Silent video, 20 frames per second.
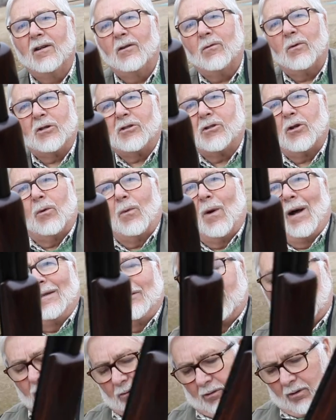Questo è
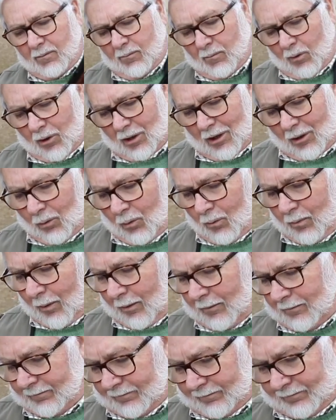quanto, in bocca al
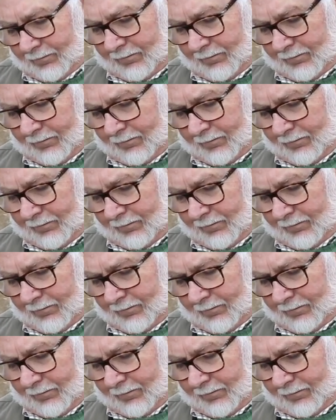lupo.